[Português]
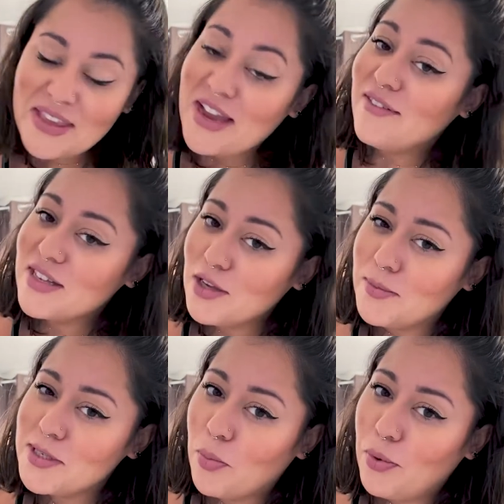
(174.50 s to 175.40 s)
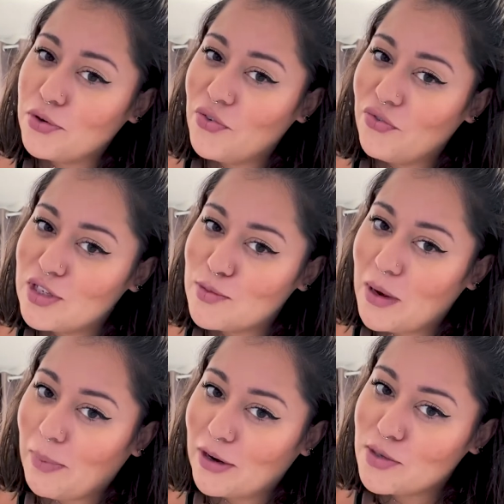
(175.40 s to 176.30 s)
Essa é uma missão um pouco difícil
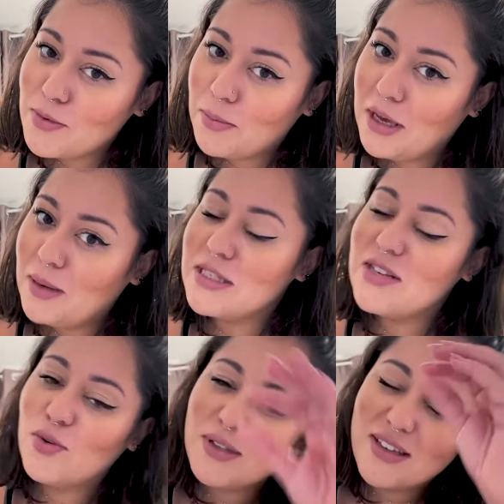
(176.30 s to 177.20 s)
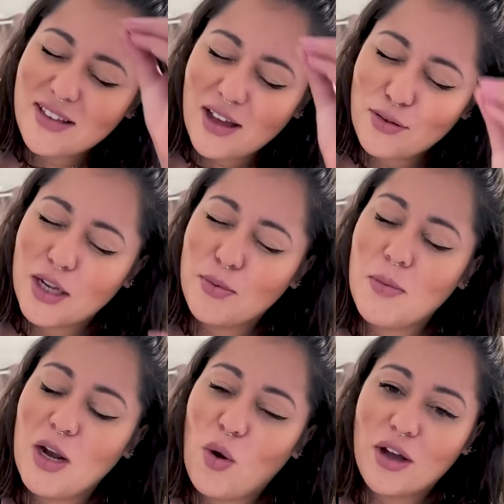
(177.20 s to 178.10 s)
pela parte da minha mãe, mas eu vou tentar colocar o meu
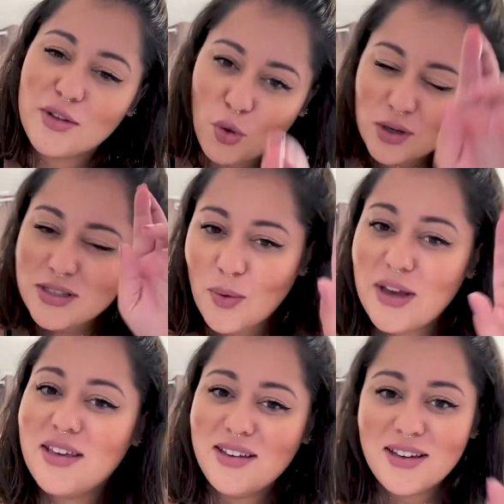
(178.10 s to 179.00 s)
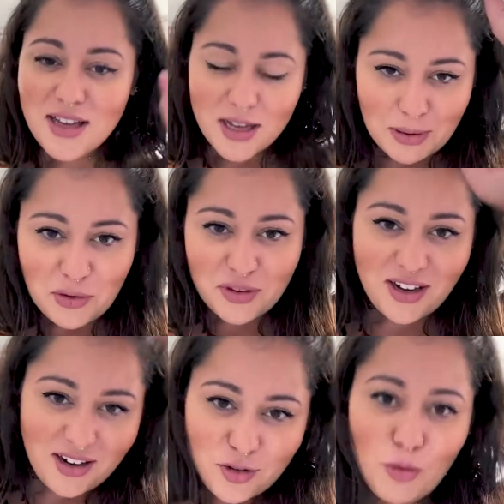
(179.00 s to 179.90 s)
melhor. Torçam aí pra dona
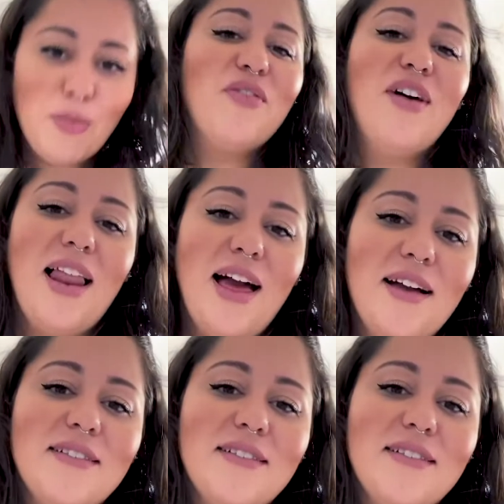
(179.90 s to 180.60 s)
Eliane topar falar.